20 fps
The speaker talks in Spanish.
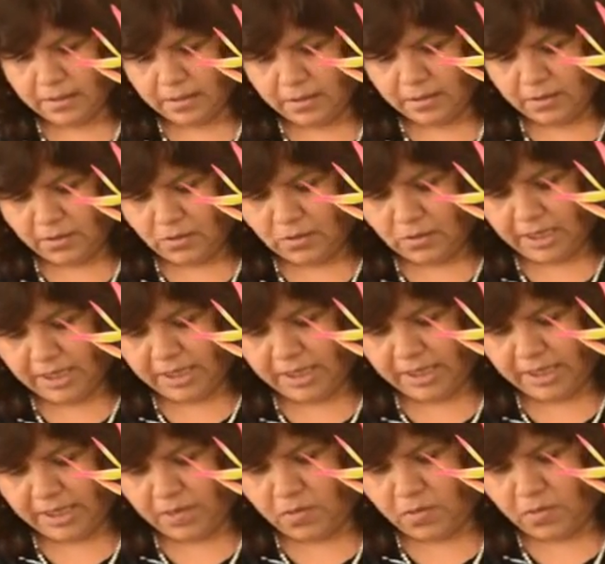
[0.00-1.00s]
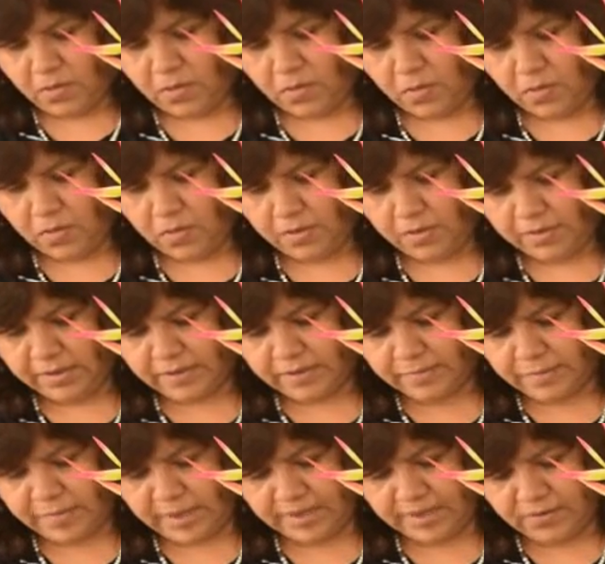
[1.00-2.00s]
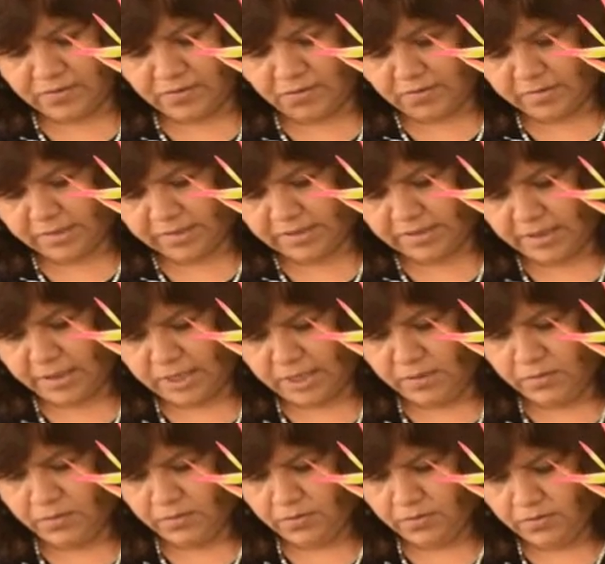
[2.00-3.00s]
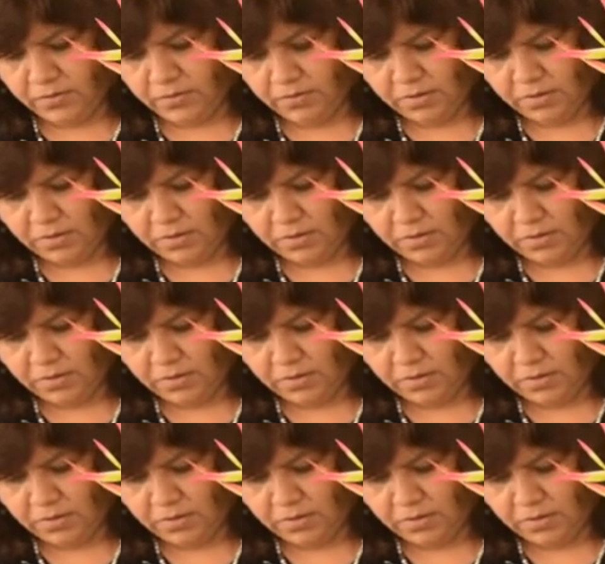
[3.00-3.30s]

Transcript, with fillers: donde tengo espacios vacíos.